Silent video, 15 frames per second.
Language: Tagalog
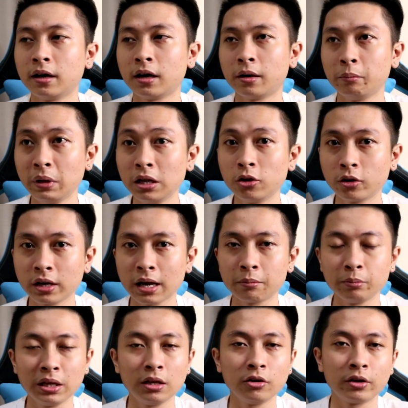uh, million na
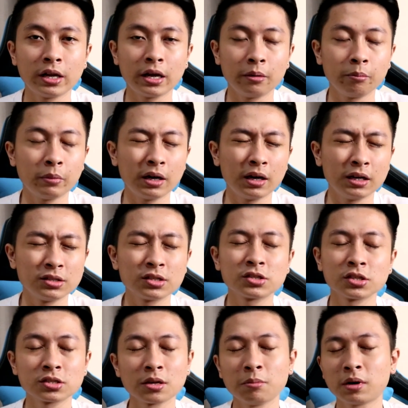million na uh, isa
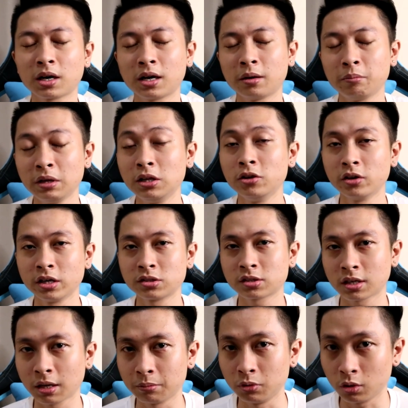siya sa mga millionaires
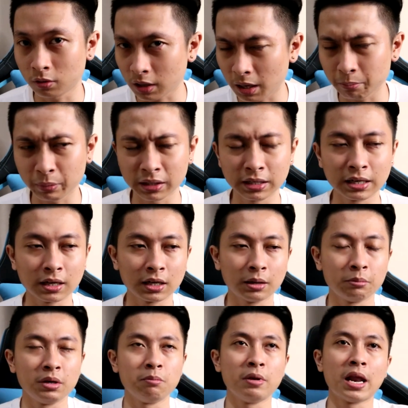club nung company na
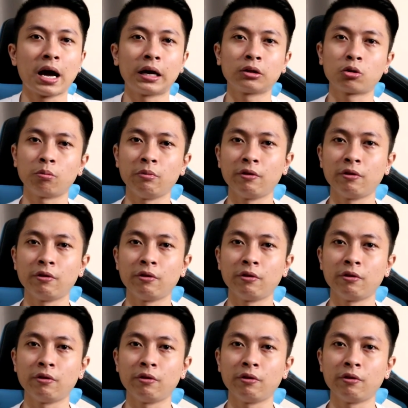kinabibilangan ko